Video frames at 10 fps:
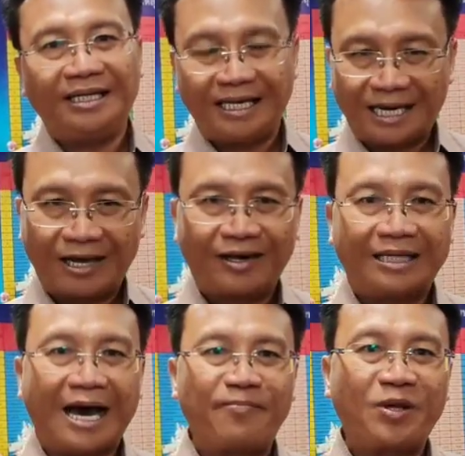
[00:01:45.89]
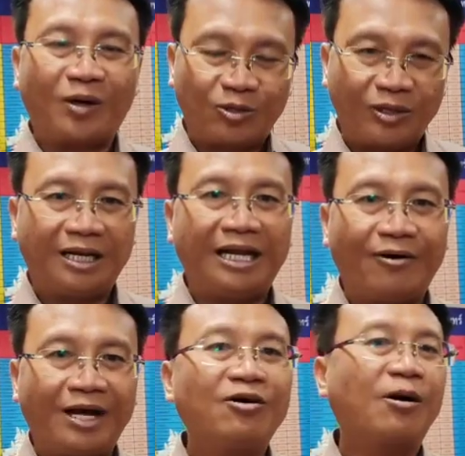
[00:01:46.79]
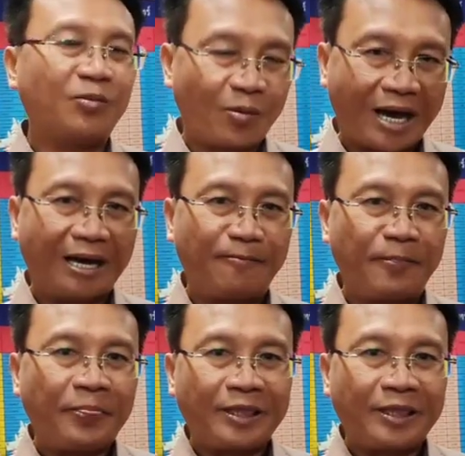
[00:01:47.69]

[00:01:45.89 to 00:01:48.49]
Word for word: แต่อย่างไรก็ตามจังหวัดสุรินเราได้ให้ความสำคัญ